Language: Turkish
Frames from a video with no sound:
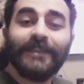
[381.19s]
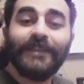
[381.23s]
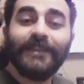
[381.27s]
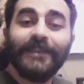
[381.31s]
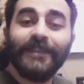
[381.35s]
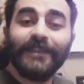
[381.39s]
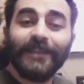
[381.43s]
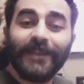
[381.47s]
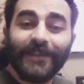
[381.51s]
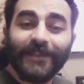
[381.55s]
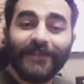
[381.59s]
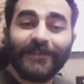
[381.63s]

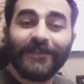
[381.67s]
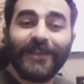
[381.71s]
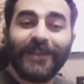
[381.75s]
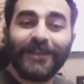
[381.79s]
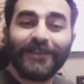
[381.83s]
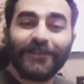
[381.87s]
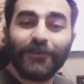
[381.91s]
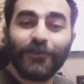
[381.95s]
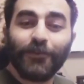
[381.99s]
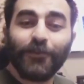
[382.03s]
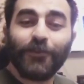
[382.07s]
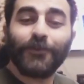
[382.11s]
İyi
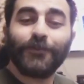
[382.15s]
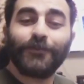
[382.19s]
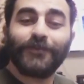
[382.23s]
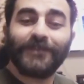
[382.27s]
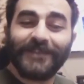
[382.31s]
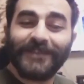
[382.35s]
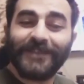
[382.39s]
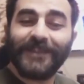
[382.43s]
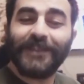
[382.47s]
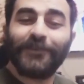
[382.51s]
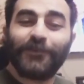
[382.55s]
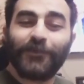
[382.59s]
yayınlar diliyorum.
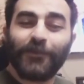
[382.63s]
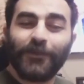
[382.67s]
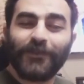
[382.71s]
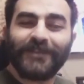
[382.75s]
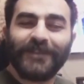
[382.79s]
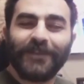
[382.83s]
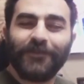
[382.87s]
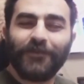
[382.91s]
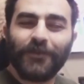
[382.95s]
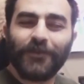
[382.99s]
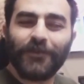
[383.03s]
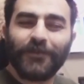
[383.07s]
Sizleri çok
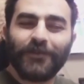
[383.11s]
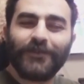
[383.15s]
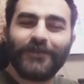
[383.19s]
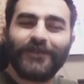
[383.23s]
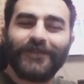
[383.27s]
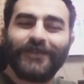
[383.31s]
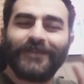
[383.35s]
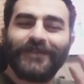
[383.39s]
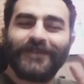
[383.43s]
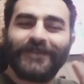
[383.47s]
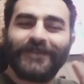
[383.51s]
seviyoruz.